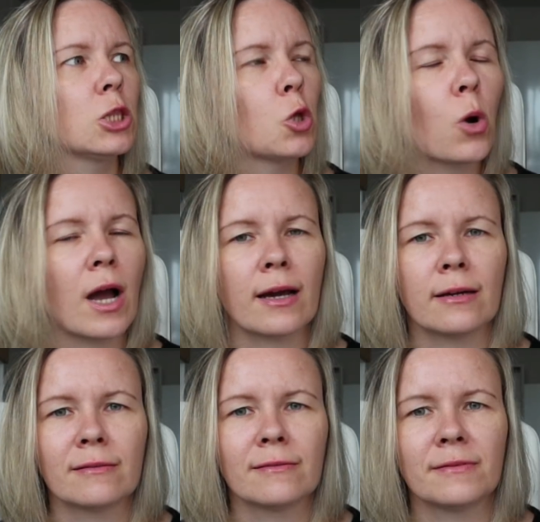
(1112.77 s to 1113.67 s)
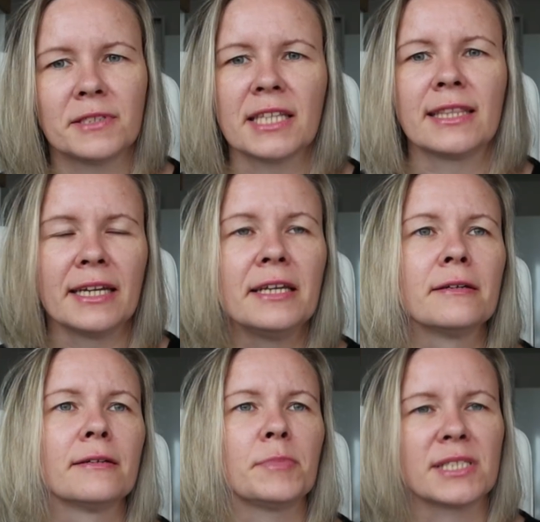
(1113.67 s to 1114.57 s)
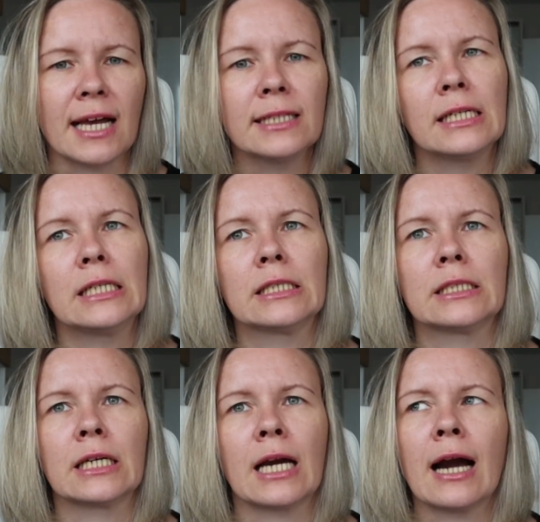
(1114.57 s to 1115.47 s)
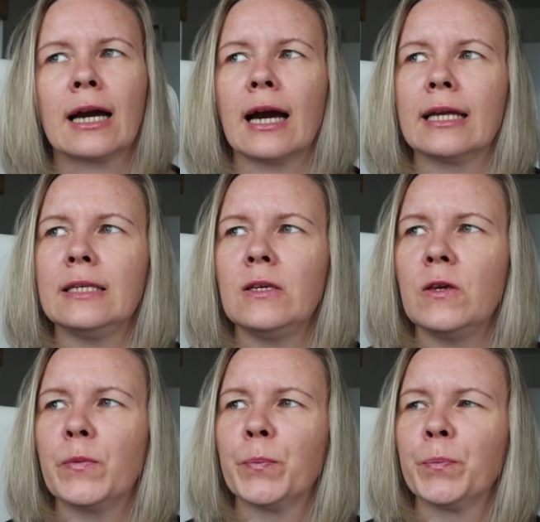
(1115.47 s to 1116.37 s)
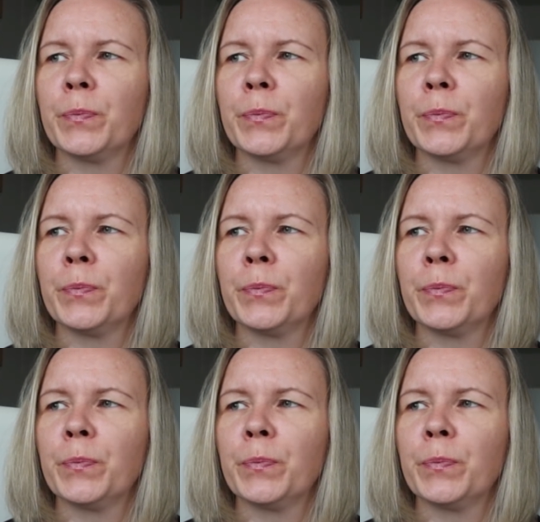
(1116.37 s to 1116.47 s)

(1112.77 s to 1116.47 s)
то, как все три писательницы, как они